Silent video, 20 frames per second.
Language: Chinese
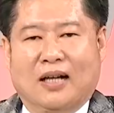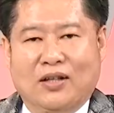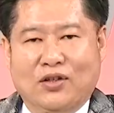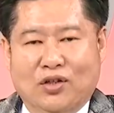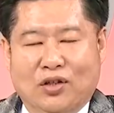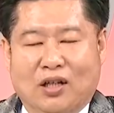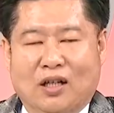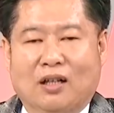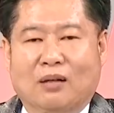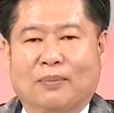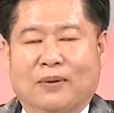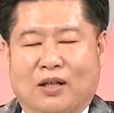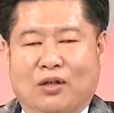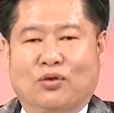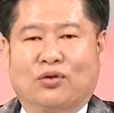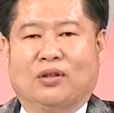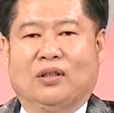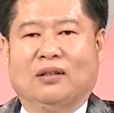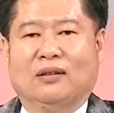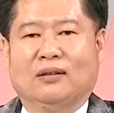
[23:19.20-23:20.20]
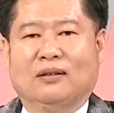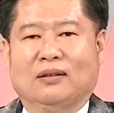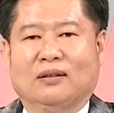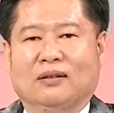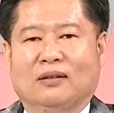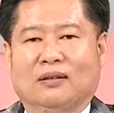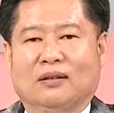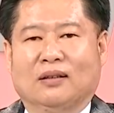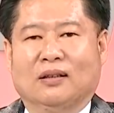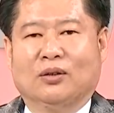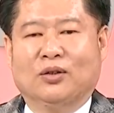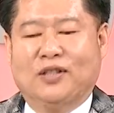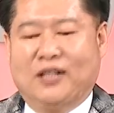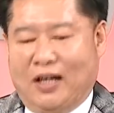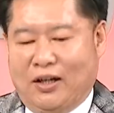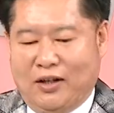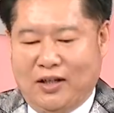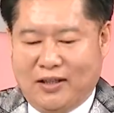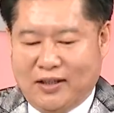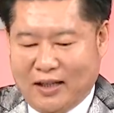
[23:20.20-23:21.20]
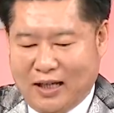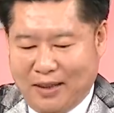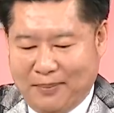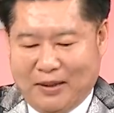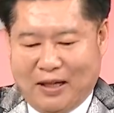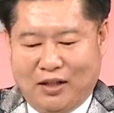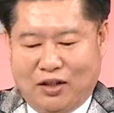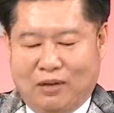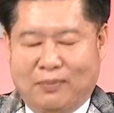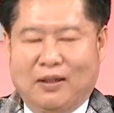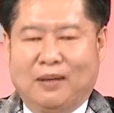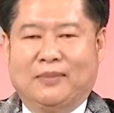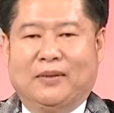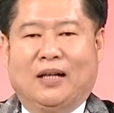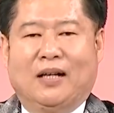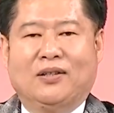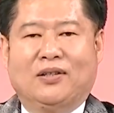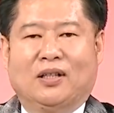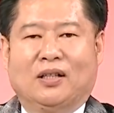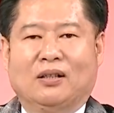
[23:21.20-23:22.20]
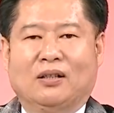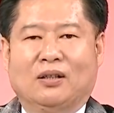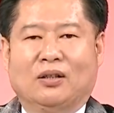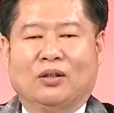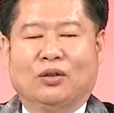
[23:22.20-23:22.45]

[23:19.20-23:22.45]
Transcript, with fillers: 看就好，不要追。我叫你再来买，都帮我们抬轿，